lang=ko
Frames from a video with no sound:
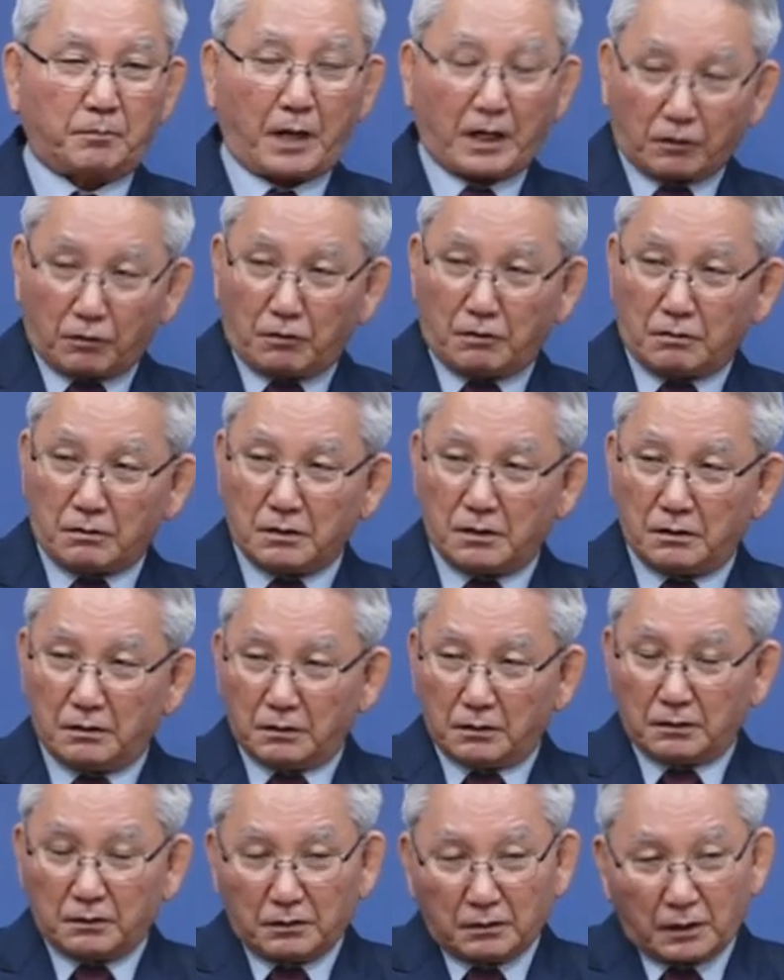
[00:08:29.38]
바로
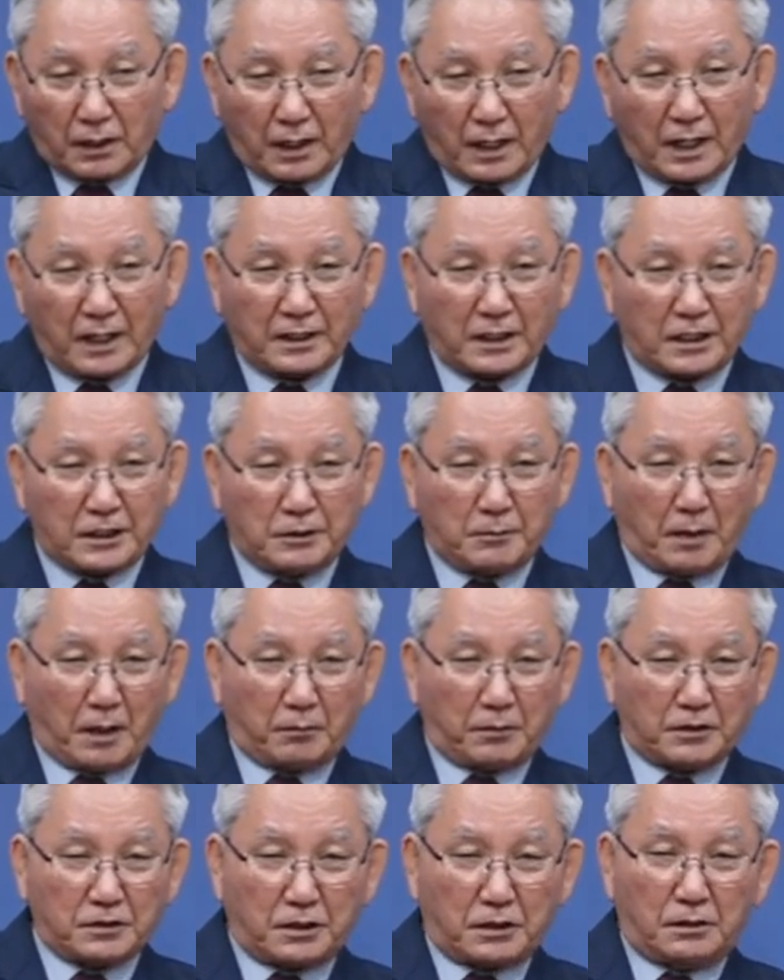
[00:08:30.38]
하나님
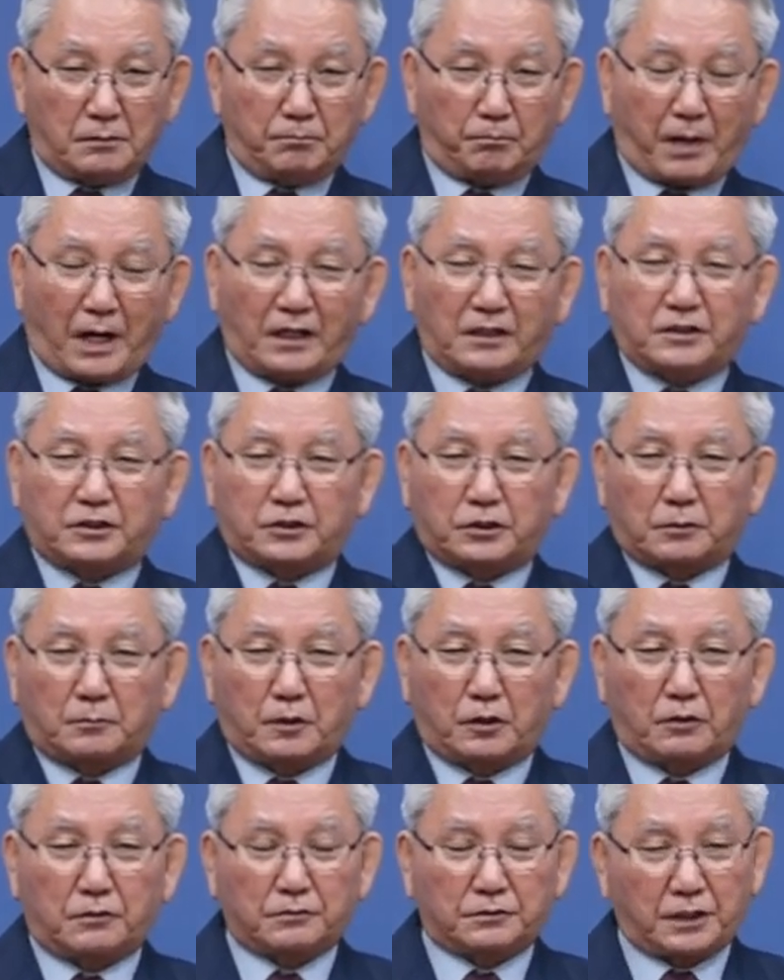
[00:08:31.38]
아버지는
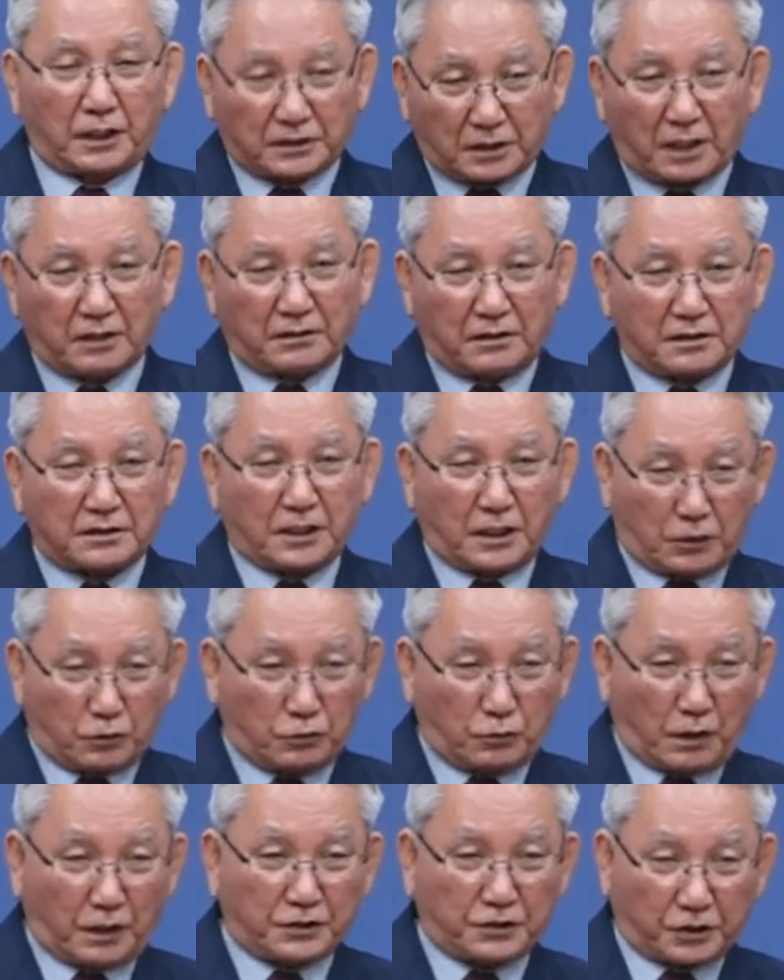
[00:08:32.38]
말씀으로 세상을
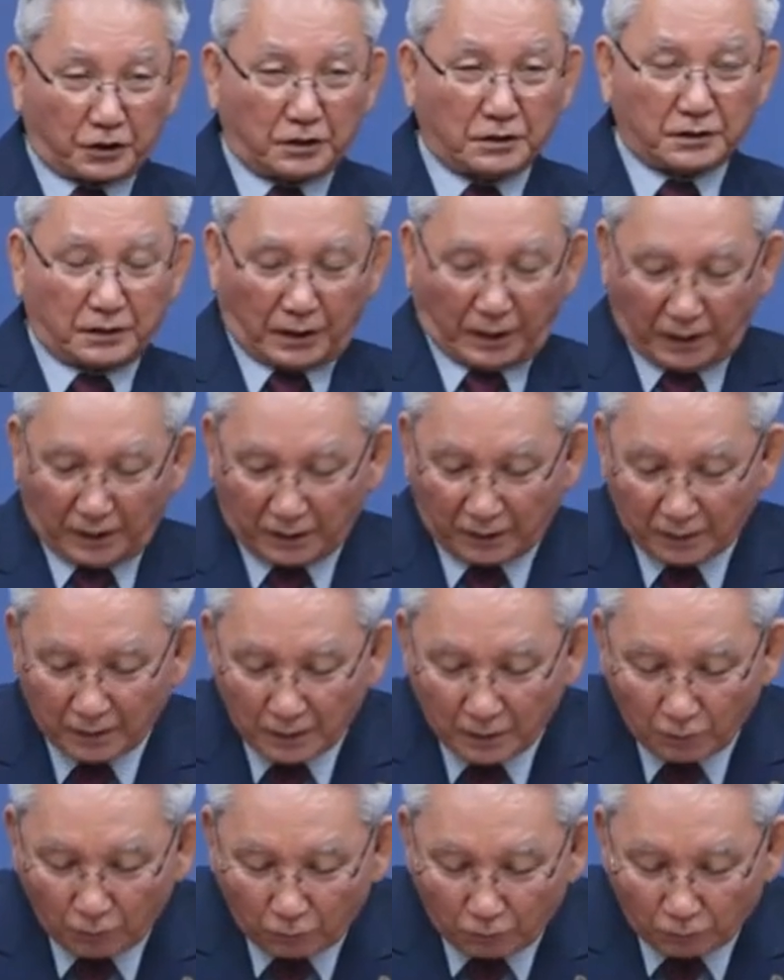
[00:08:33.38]

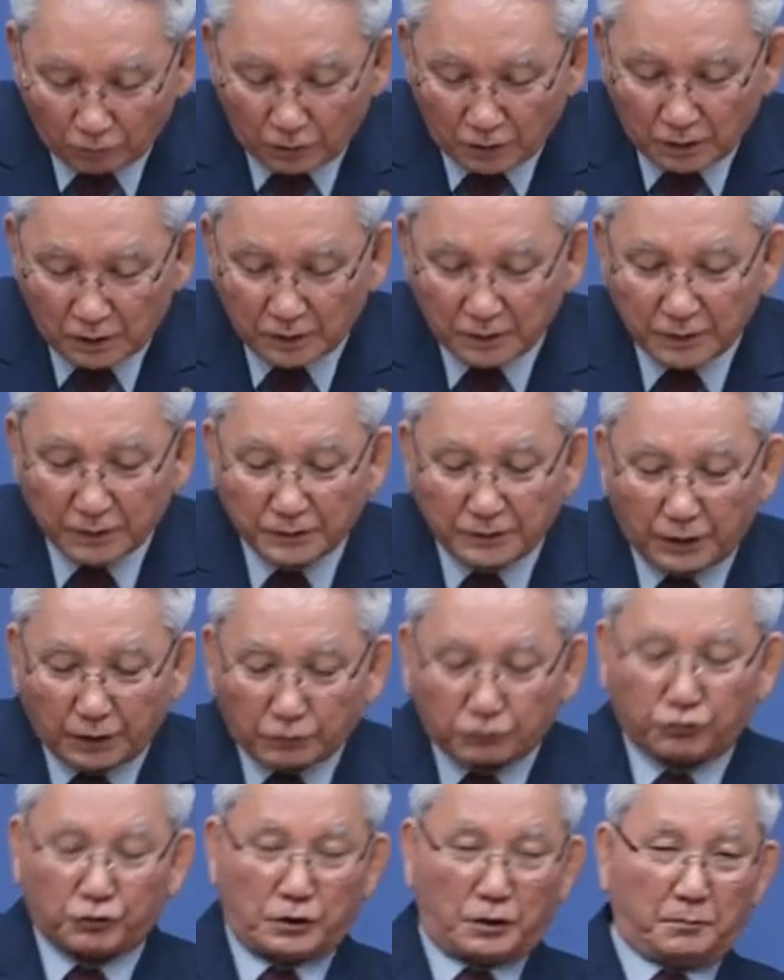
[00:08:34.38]
창조하시는데 오늘
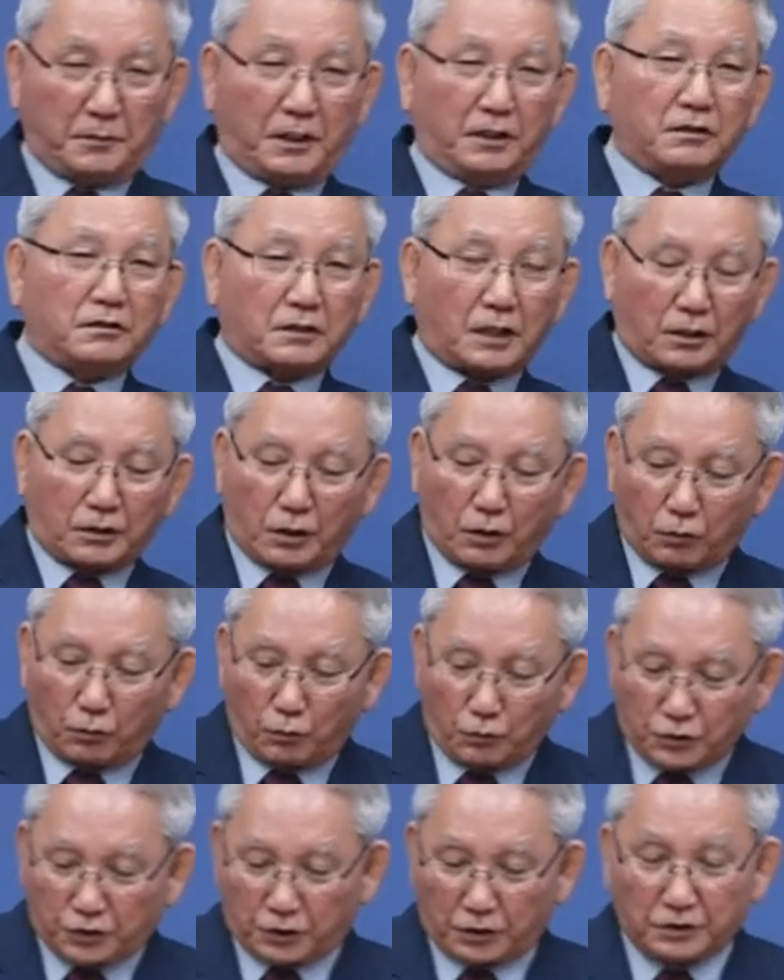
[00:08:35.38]
예수님이 이 땅에
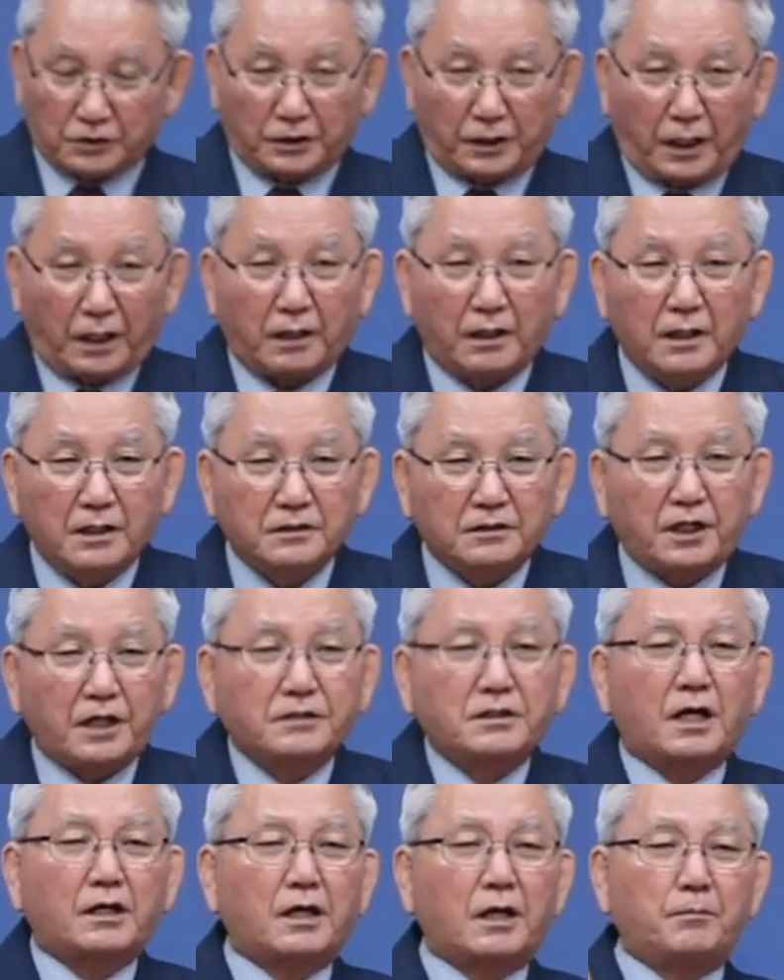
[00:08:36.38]
오시는데
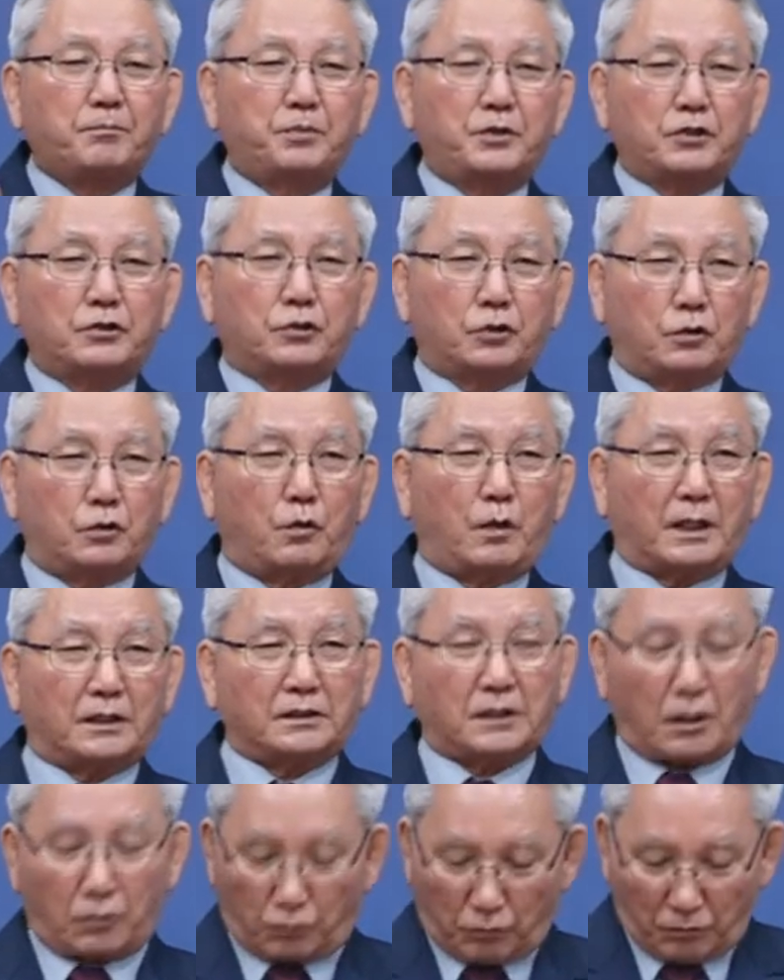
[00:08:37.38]
세상의 빛으로
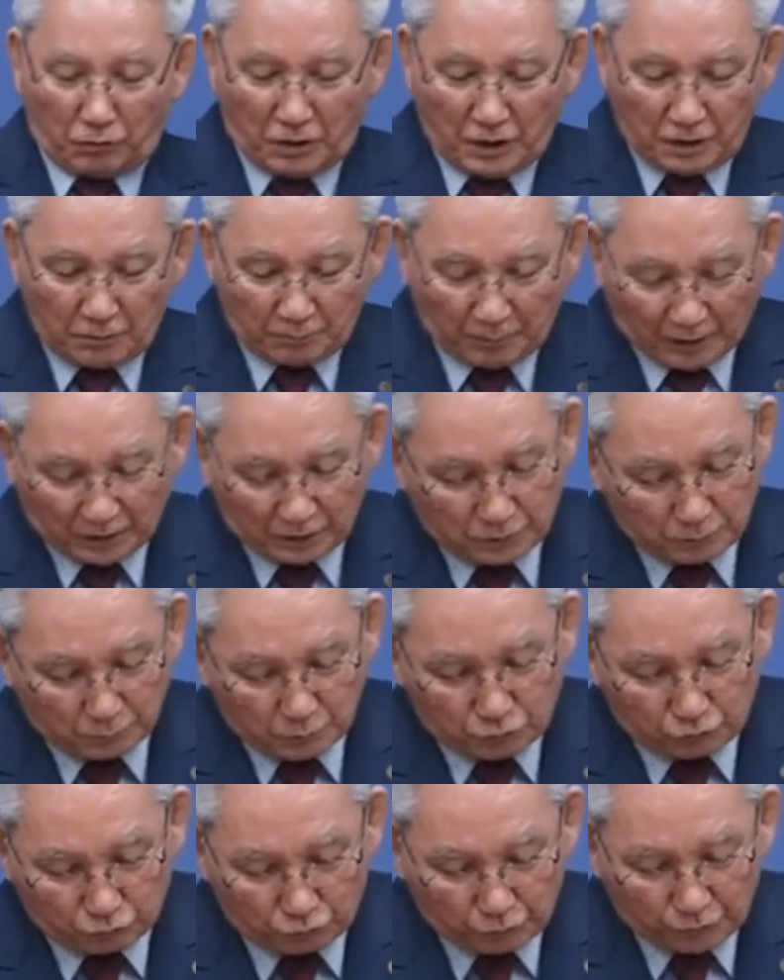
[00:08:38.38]
왔다고
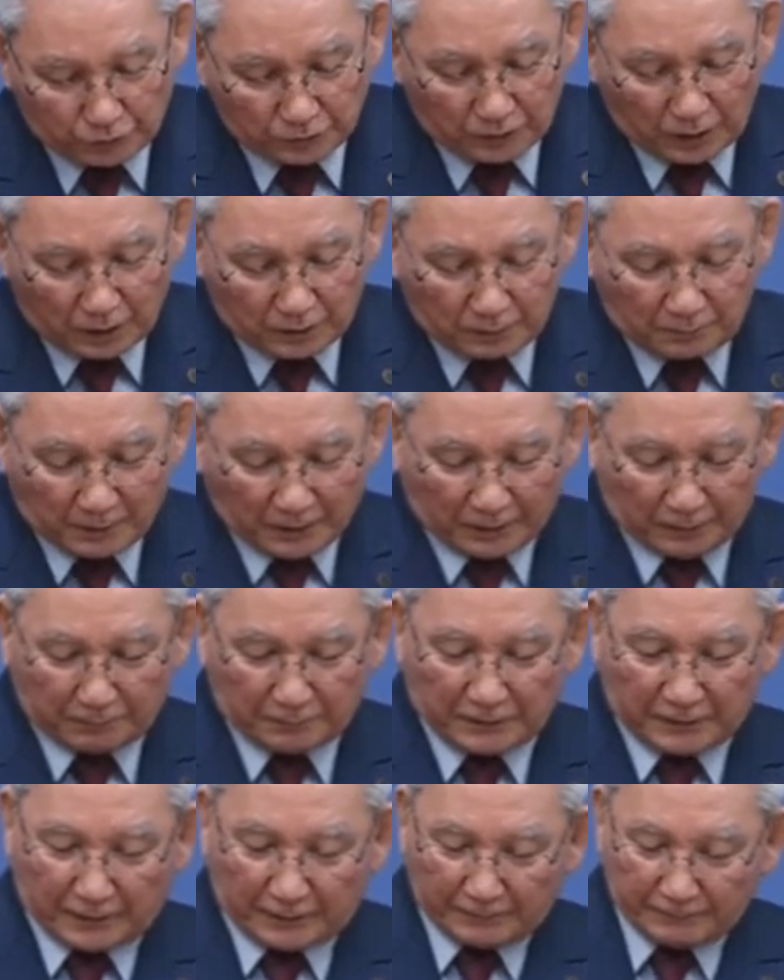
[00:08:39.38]
말씀을 주고 있다 그
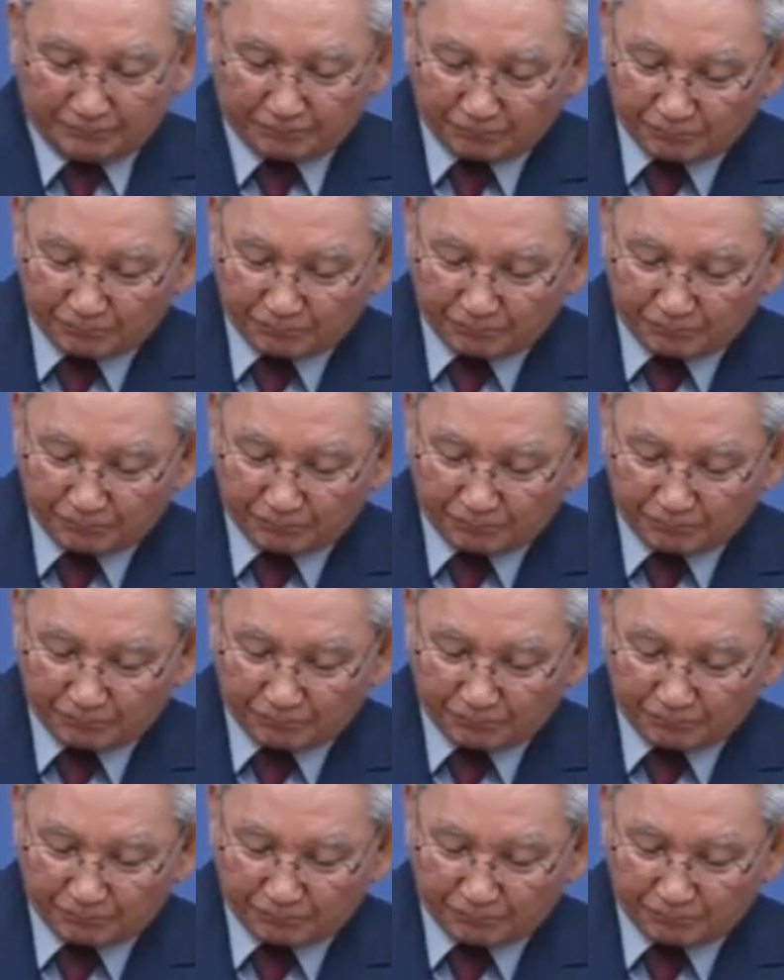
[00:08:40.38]
말입니다.